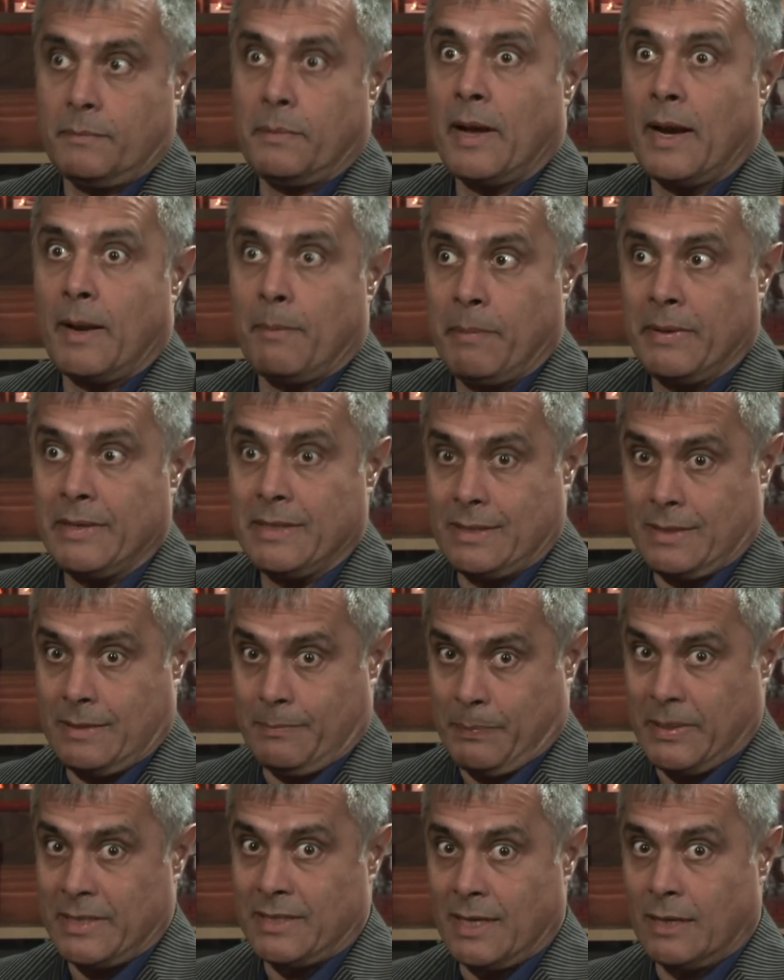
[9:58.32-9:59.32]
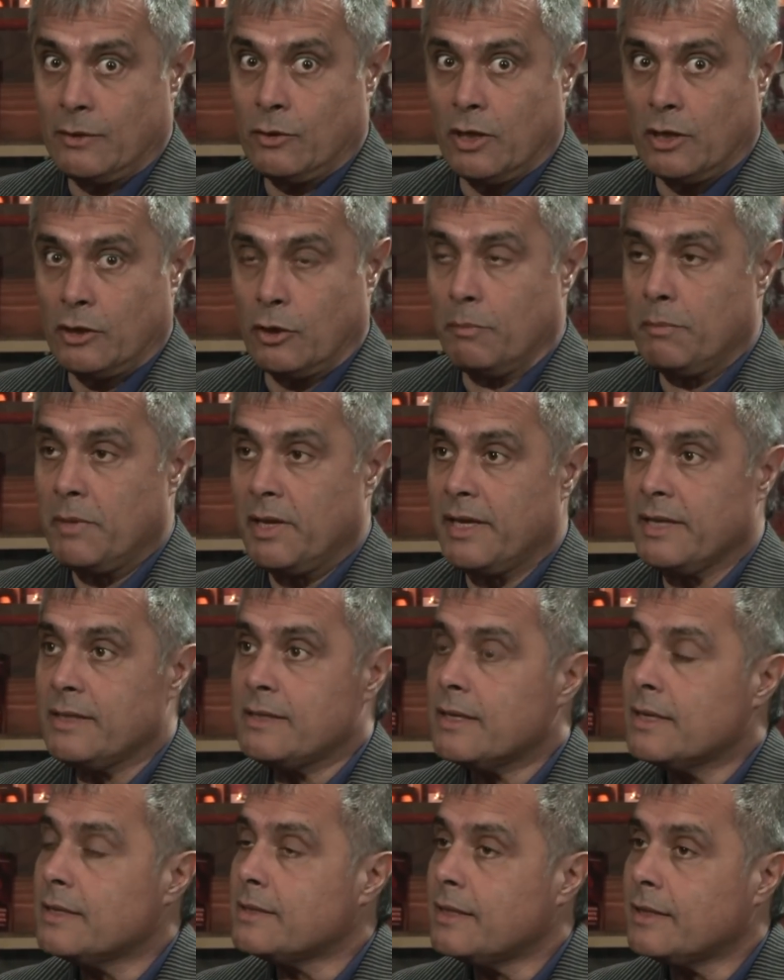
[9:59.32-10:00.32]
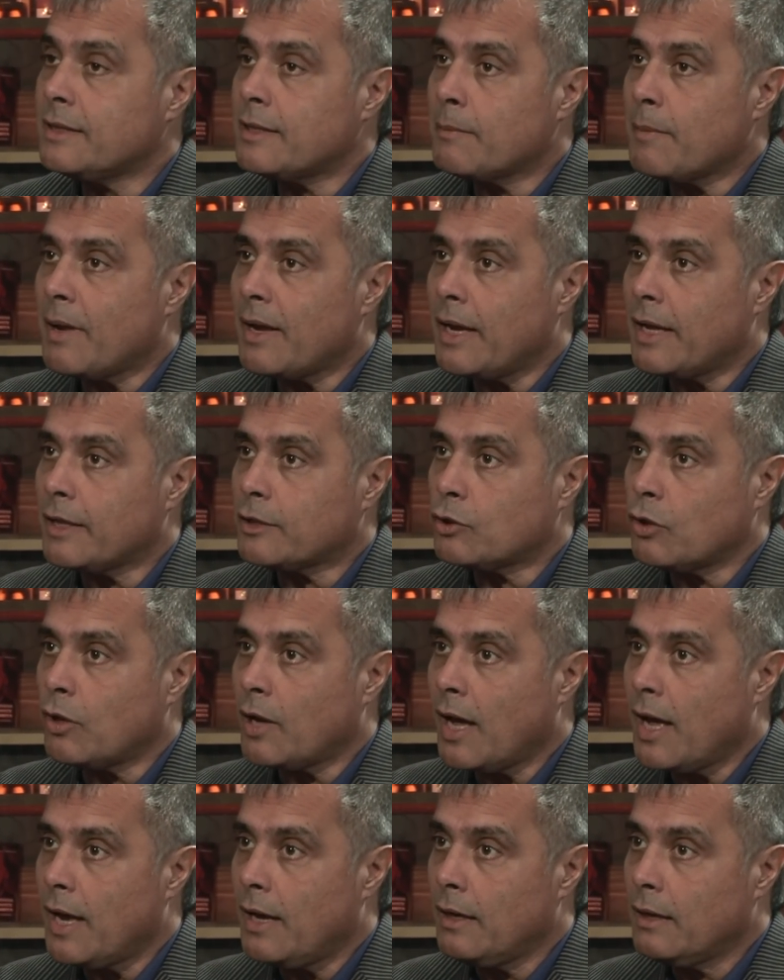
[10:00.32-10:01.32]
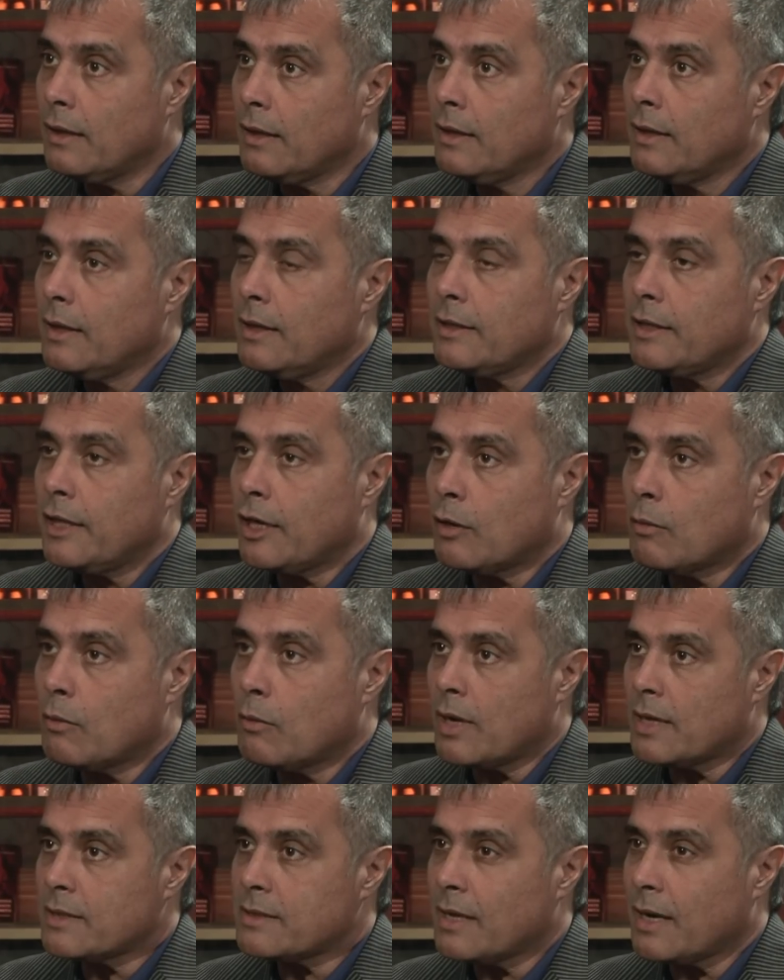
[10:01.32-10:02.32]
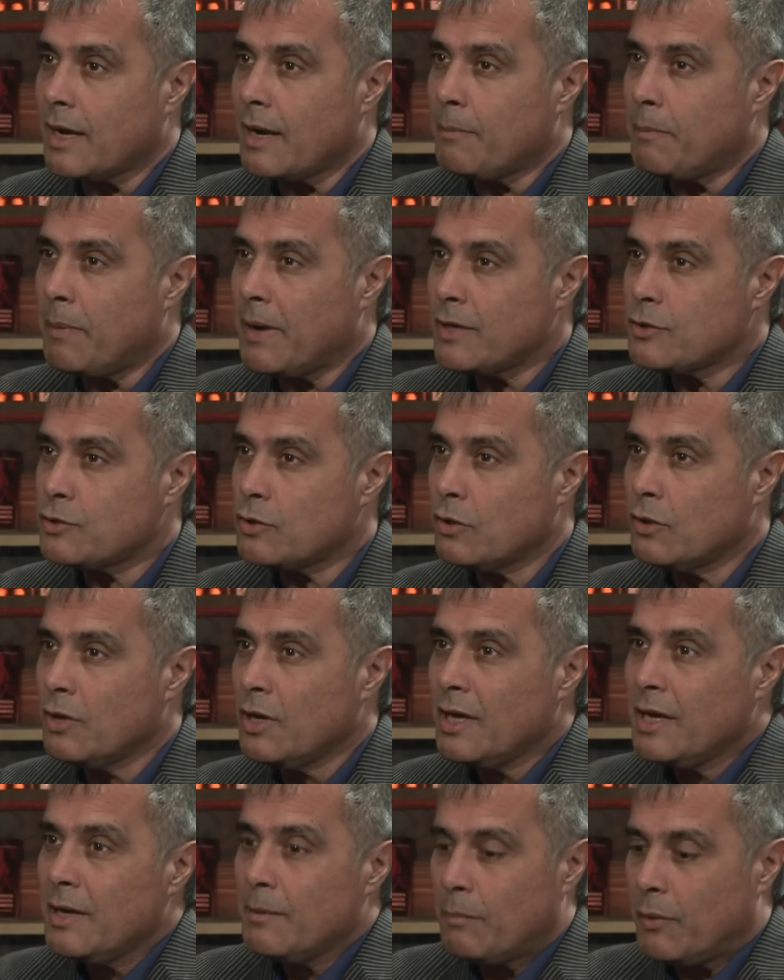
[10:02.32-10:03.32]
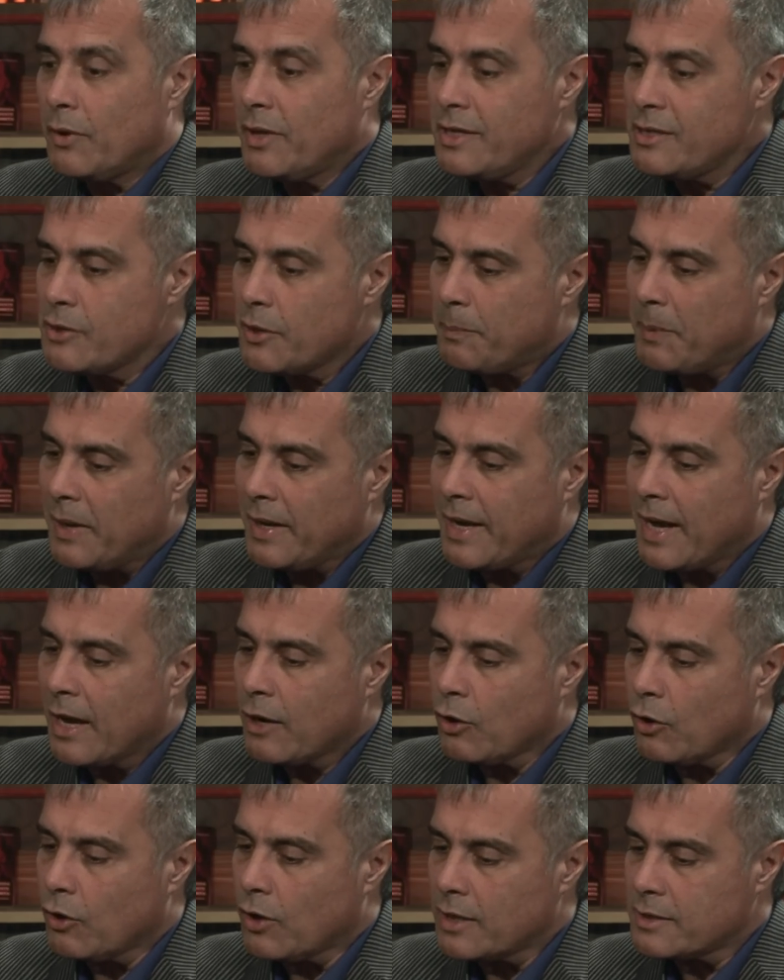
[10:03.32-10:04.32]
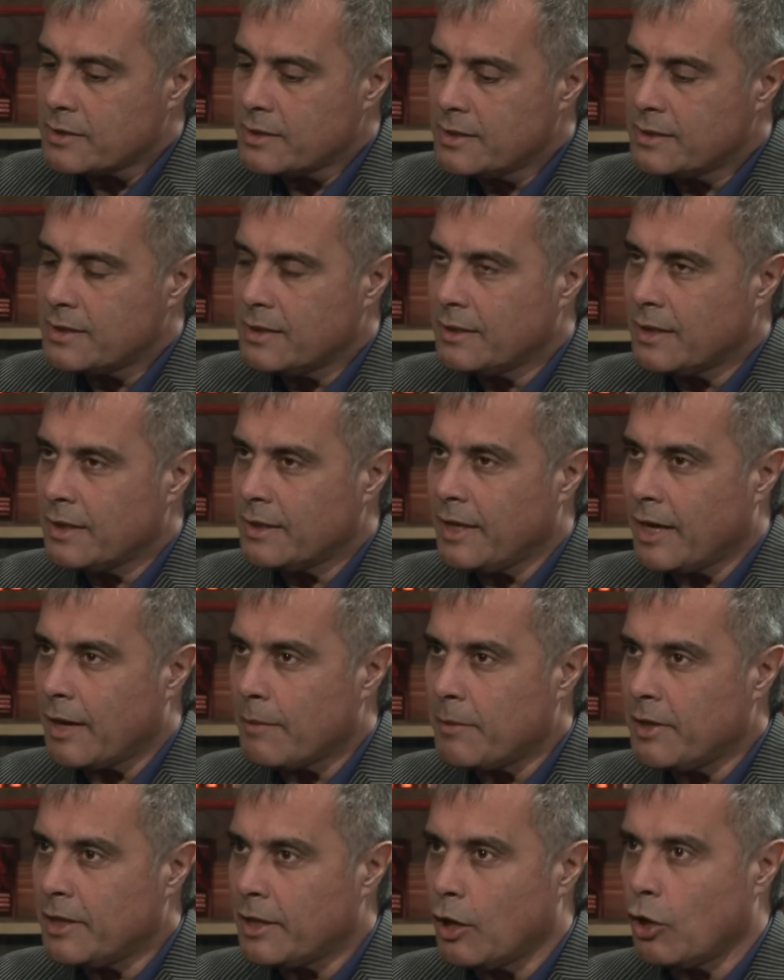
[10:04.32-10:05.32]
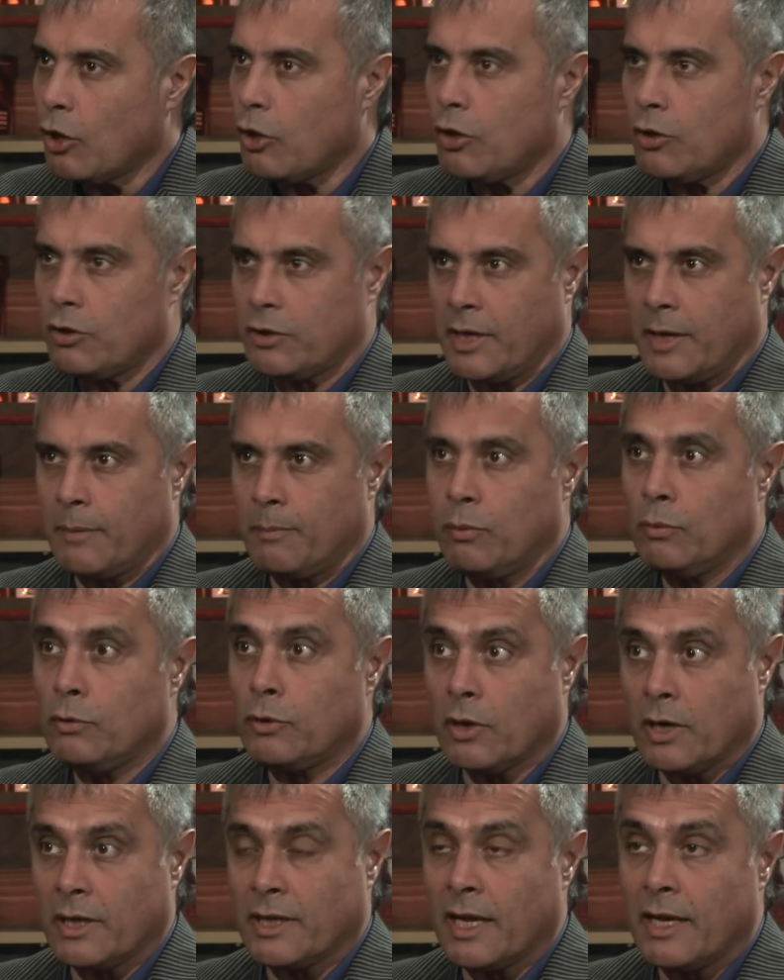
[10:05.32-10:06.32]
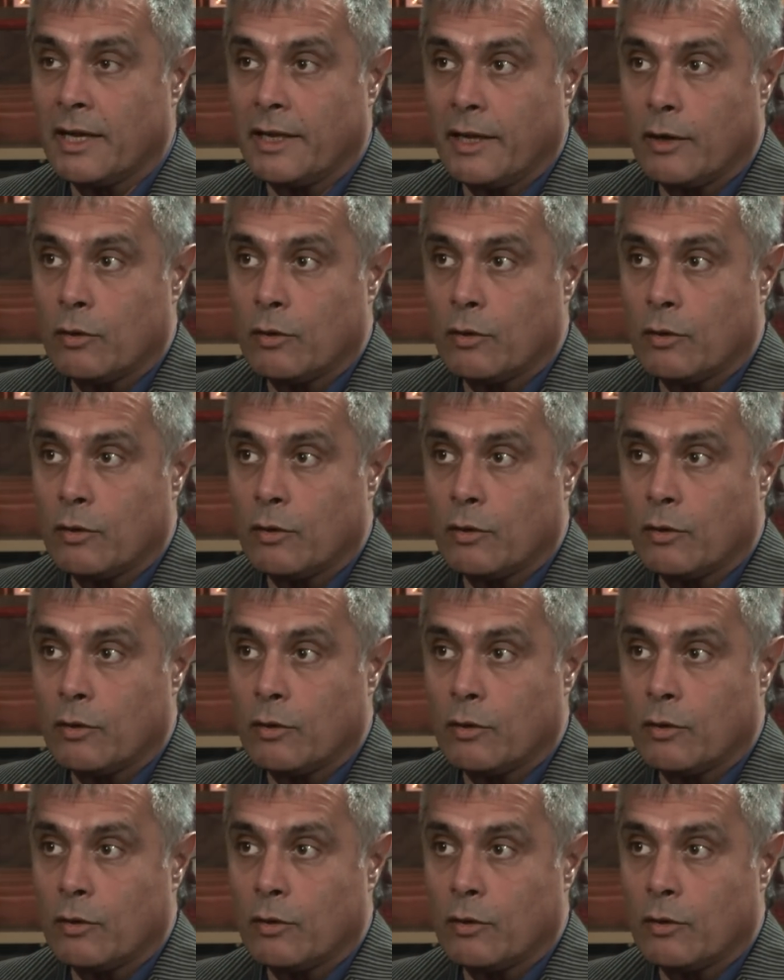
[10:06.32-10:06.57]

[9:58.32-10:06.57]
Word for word: para, pensando en el 2015 del sistema electoral, de van a ser las pasos. ¿Podés explicarnos así sintéticamente los dos o tres puntos que están en